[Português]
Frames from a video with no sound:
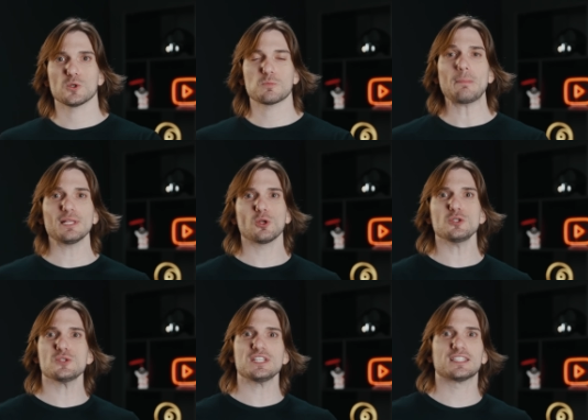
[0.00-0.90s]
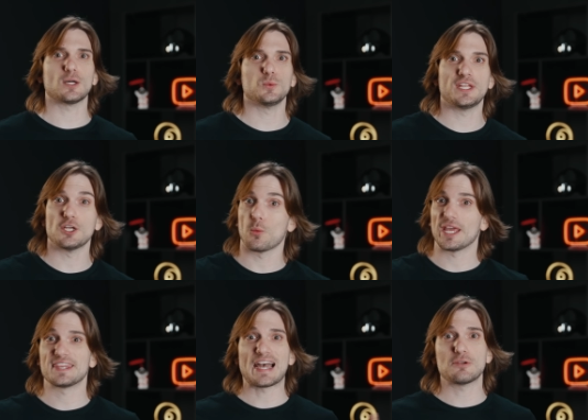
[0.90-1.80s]
Os babilônios então teriam
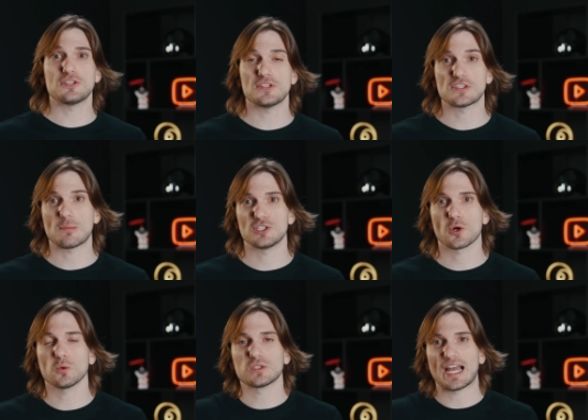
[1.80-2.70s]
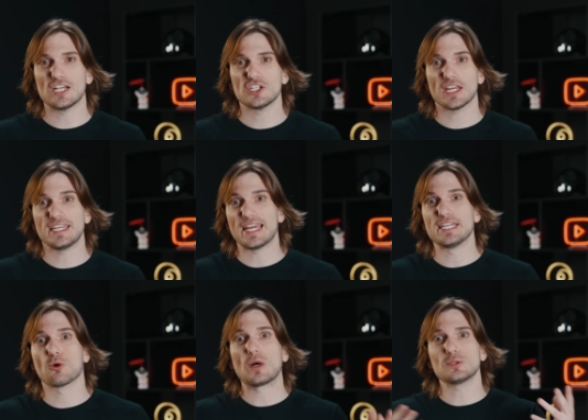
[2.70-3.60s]
herdado esse sistema de contagem, e
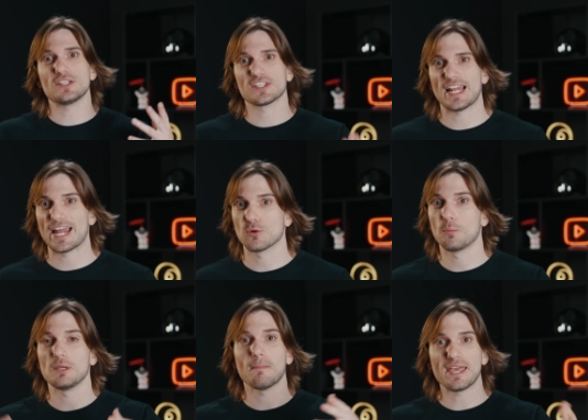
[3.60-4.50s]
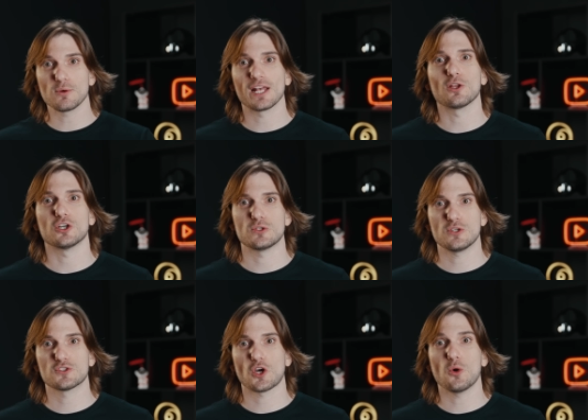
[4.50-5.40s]
aí, quando eles criaram o primeiro relógio de
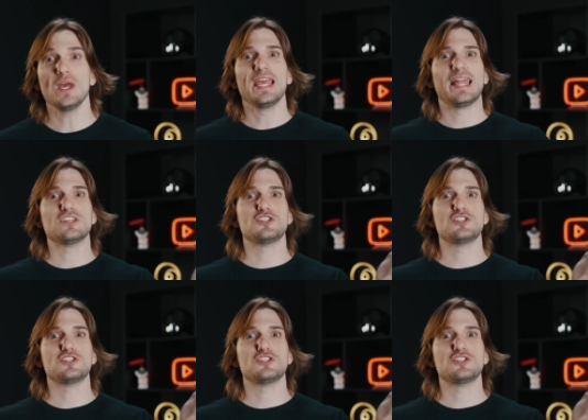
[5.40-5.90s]
sol, eles